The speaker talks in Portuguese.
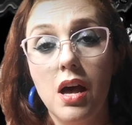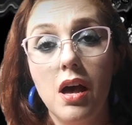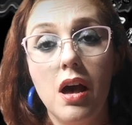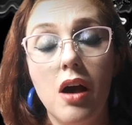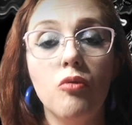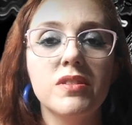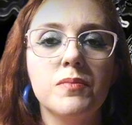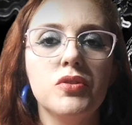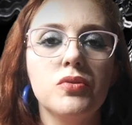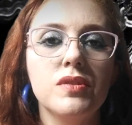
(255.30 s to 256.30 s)
Algumas
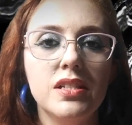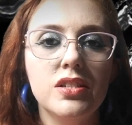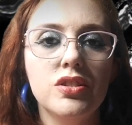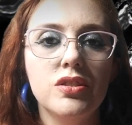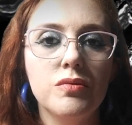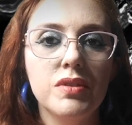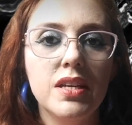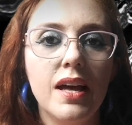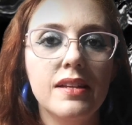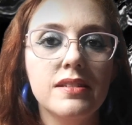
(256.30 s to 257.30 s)
pessoas acreditam que
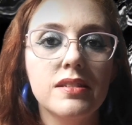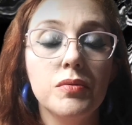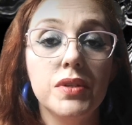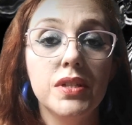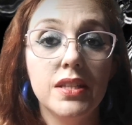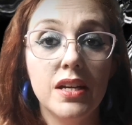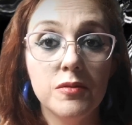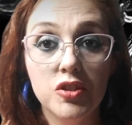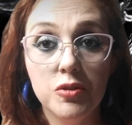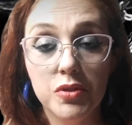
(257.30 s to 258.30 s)
elas são
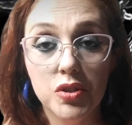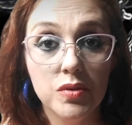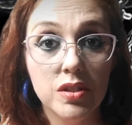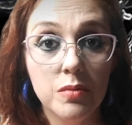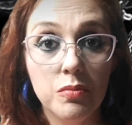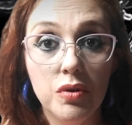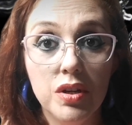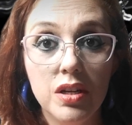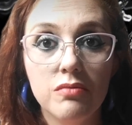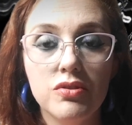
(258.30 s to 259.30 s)
fantasmas de pessoas que
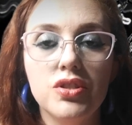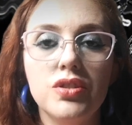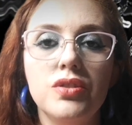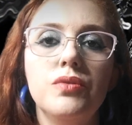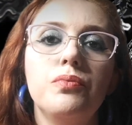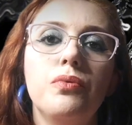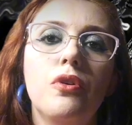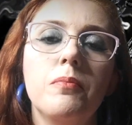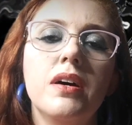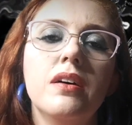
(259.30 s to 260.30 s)
morreram de
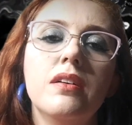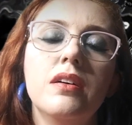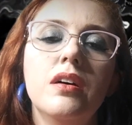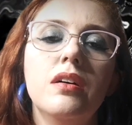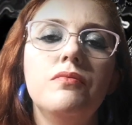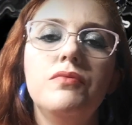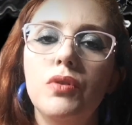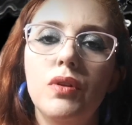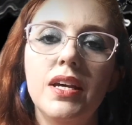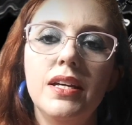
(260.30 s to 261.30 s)
forma
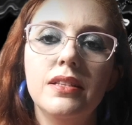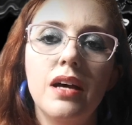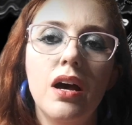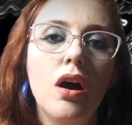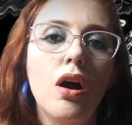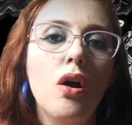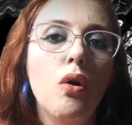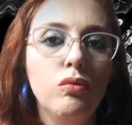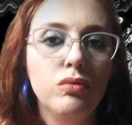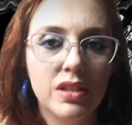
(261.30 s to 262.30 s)
violenta
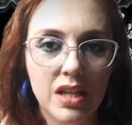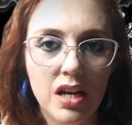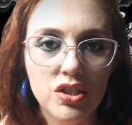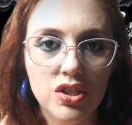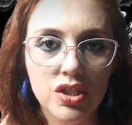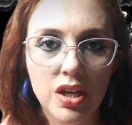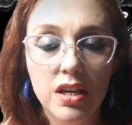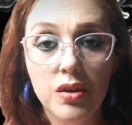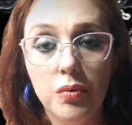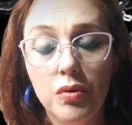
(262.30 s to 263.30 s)
ou trágica,
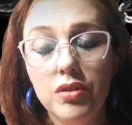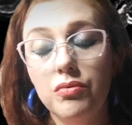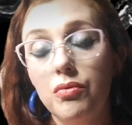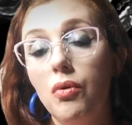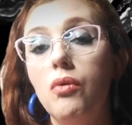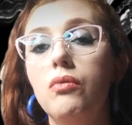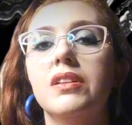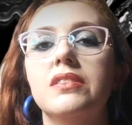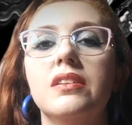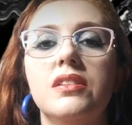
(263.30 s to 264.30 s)
enquanto
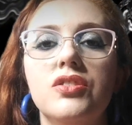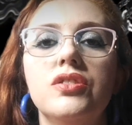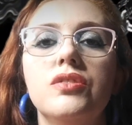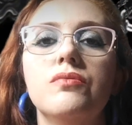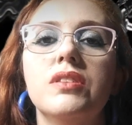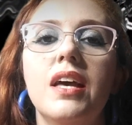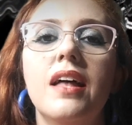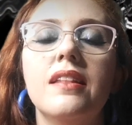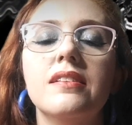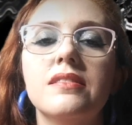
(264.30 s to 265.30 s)
outras acreditam que
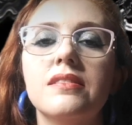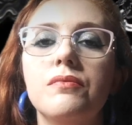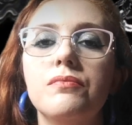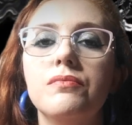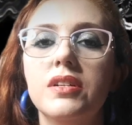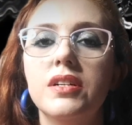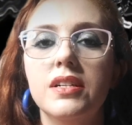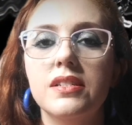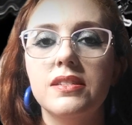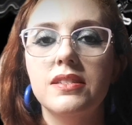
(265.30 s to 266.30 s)
elas são
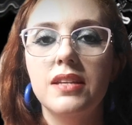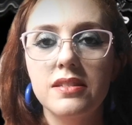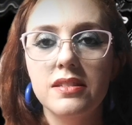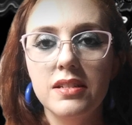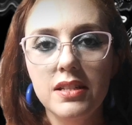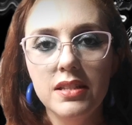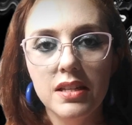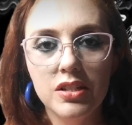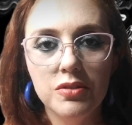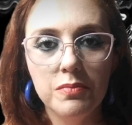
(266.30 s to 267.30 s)
seres
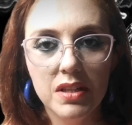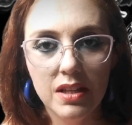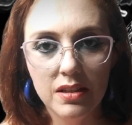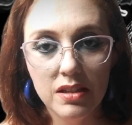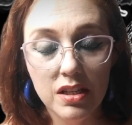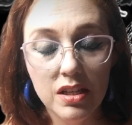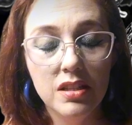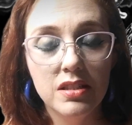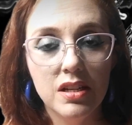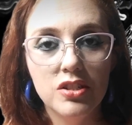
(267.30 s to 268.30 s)
interdimen
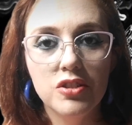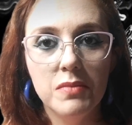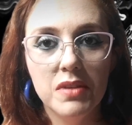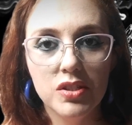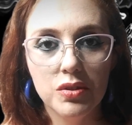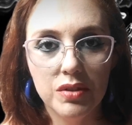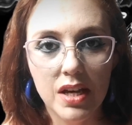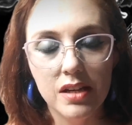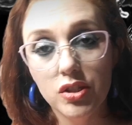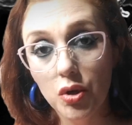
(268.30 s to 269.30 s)

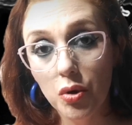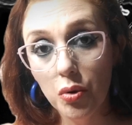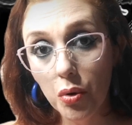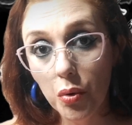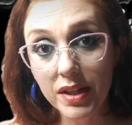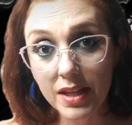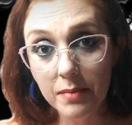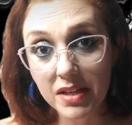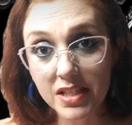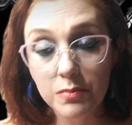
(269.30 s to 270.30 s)
interdimensionais ou até
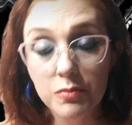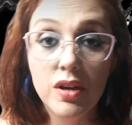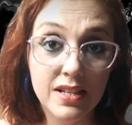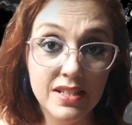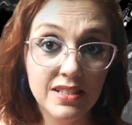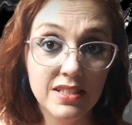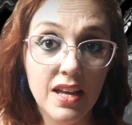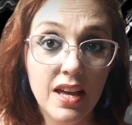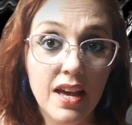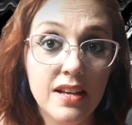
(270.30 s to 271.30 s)
mesmo
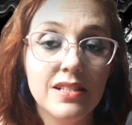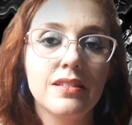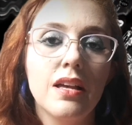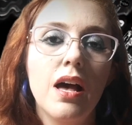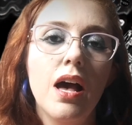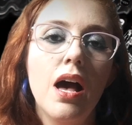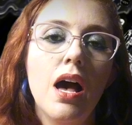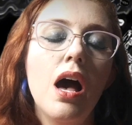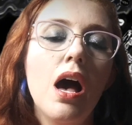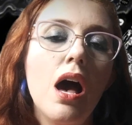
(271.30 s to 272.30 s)
extraterrestres.
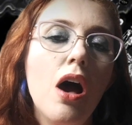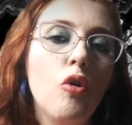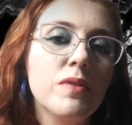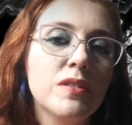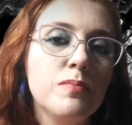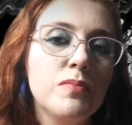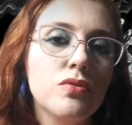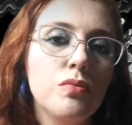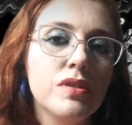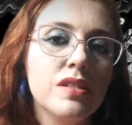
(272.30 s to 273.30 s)
Algumas
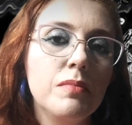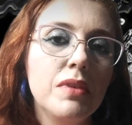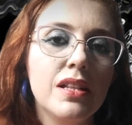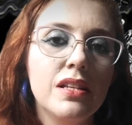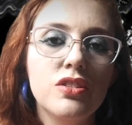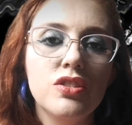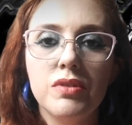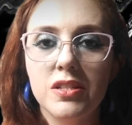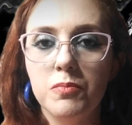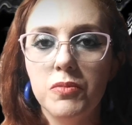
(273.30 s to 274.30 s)
pessoas também acreditam que
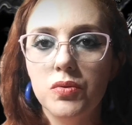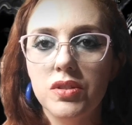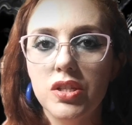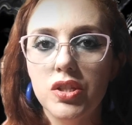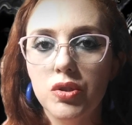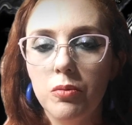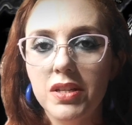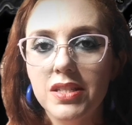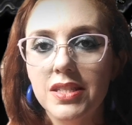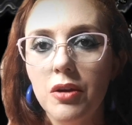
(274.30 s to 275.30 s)
as pessoas das
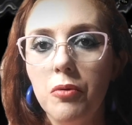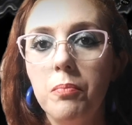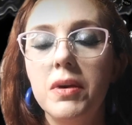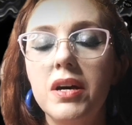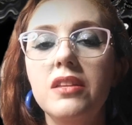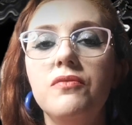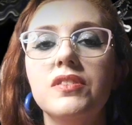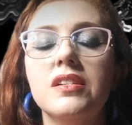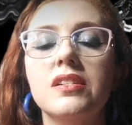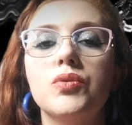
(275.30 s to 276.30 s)
sombras são
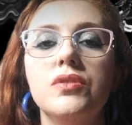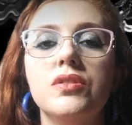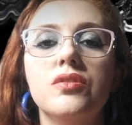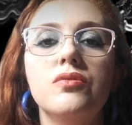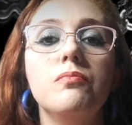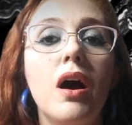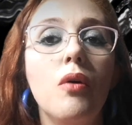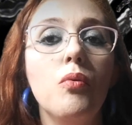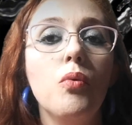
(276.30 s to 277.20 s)
manifestações do mal